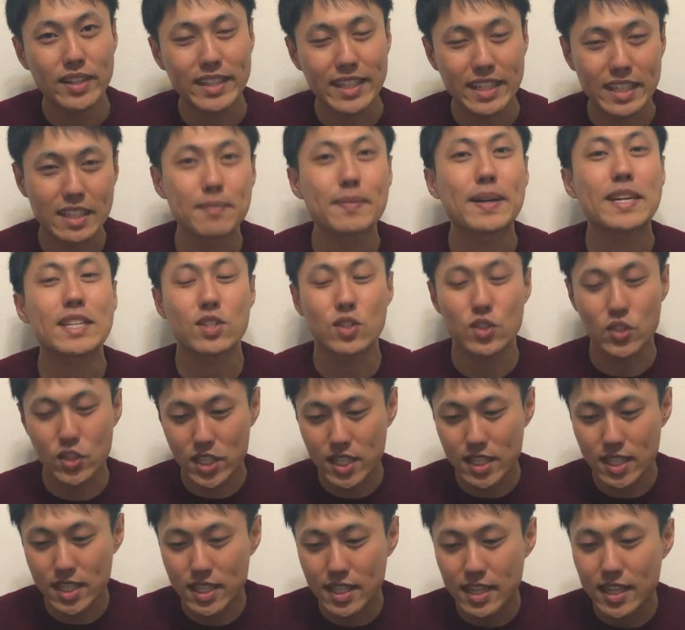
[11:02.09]
できます
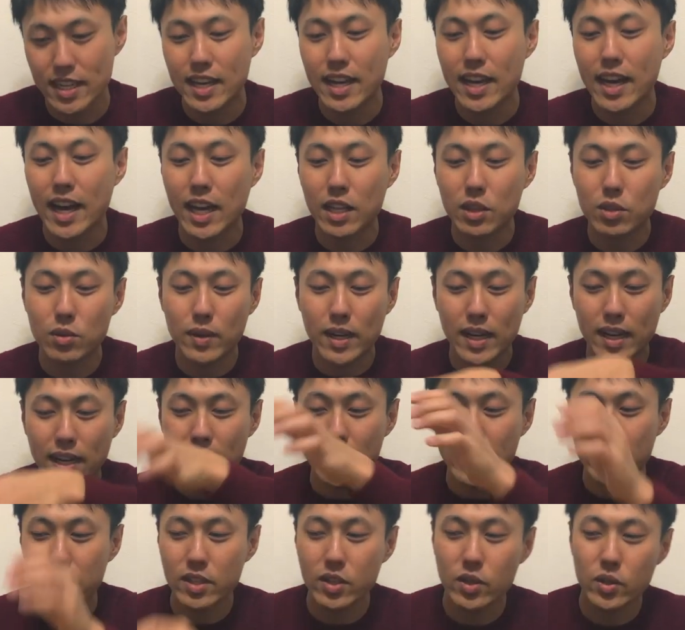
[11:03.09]
しあと
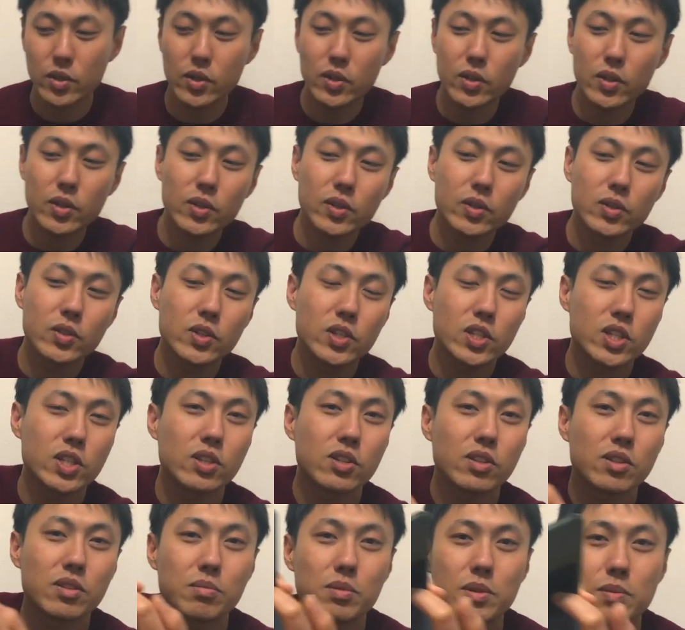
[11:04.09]
はこの
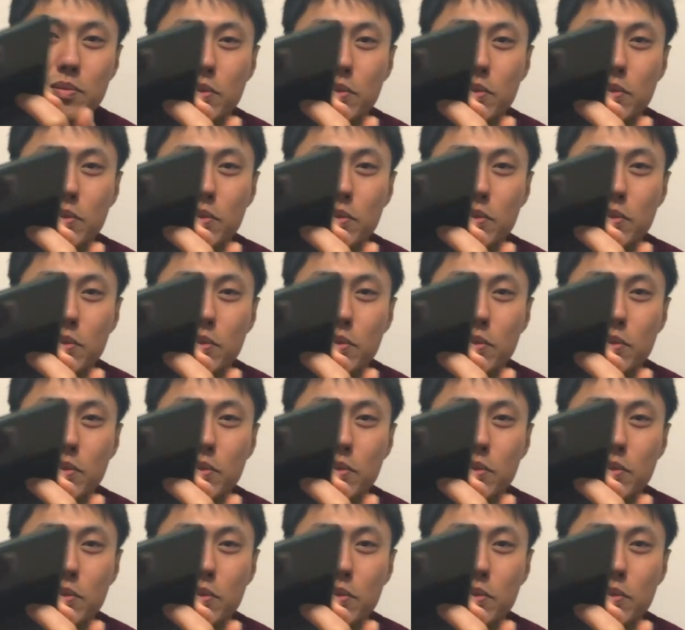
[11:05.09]
後ろの部